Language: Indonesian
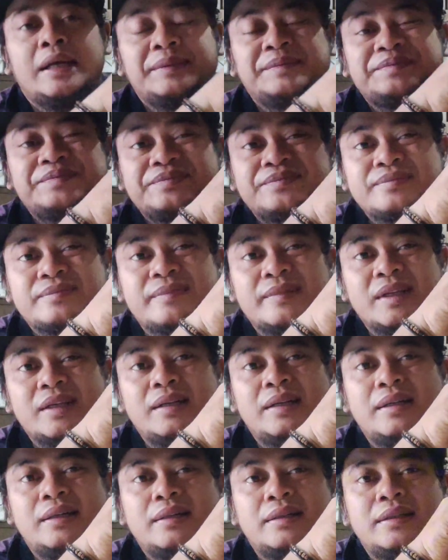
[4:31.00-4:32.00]
kan
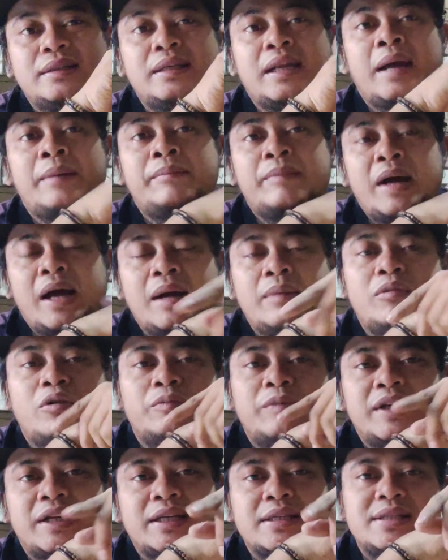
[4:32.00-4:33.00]
e, nambah
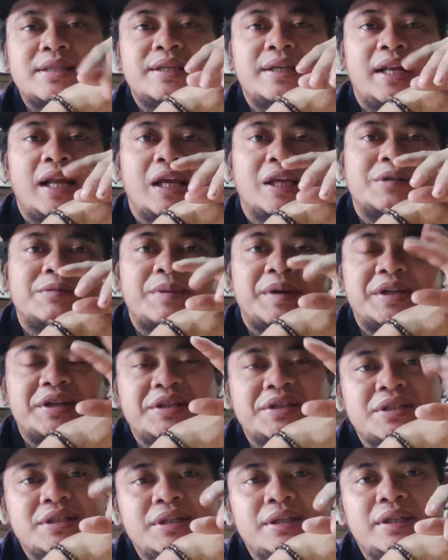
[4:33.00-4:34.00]
mobil kecil
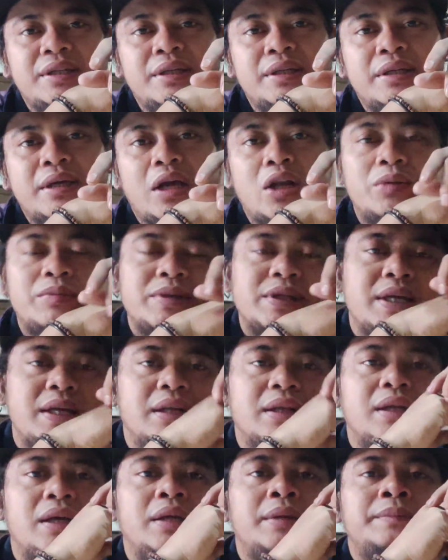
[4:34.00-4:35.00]
ekspedisi kalau
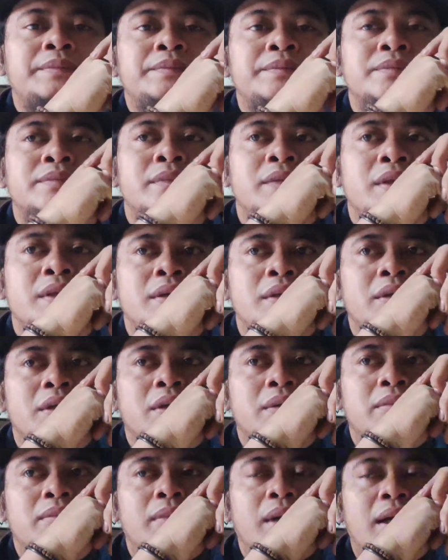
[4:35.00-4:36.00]
misalkan
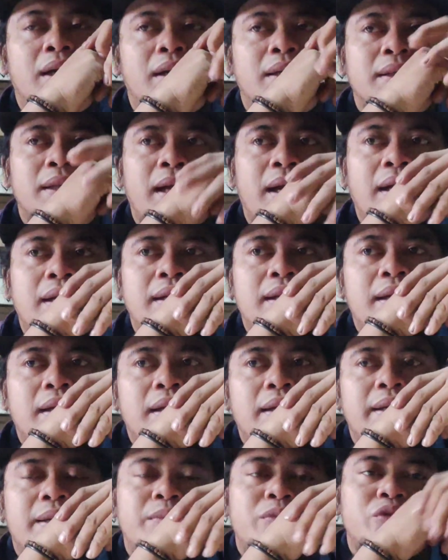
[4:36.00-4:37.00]
barangnya ada
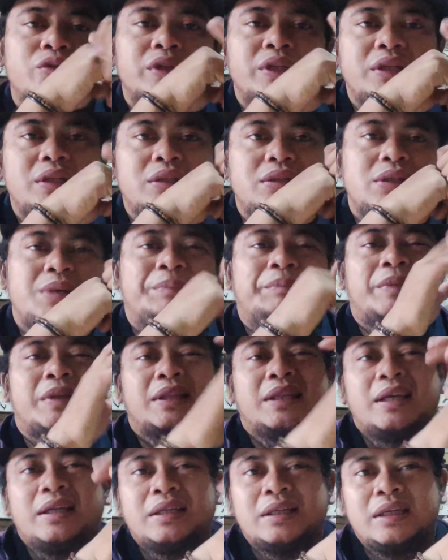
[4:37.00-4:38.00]
ya mungkin cepat
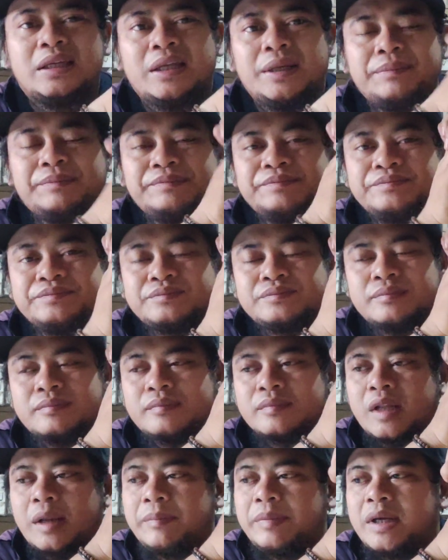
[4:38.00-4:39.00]
cepatnya dikirim
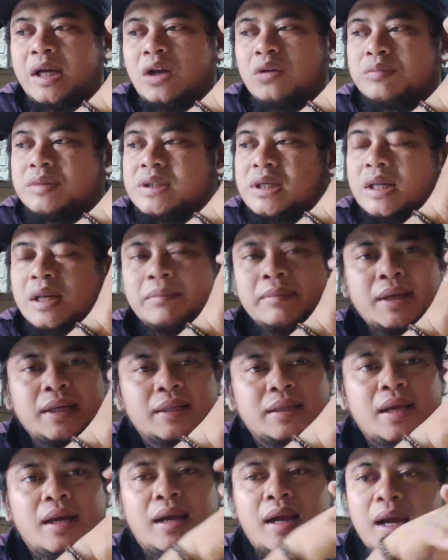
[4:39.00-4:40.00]
tapi kalau misalnya
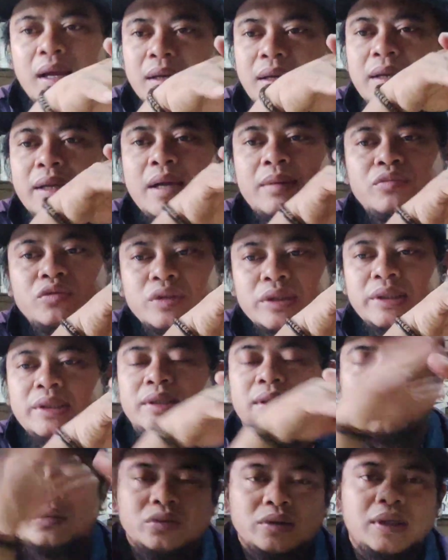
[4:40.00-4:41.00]
barangnya nggak ada ya
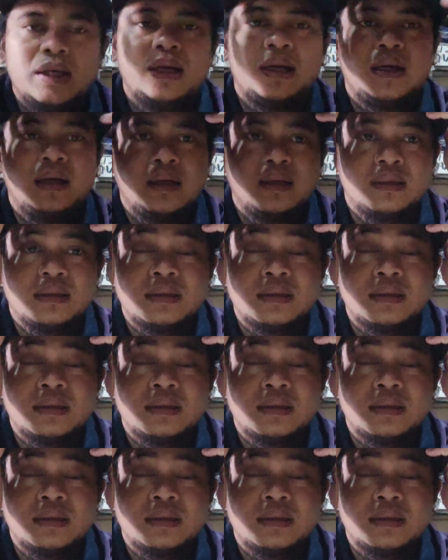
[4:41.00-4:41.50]
mungkin ya udahlah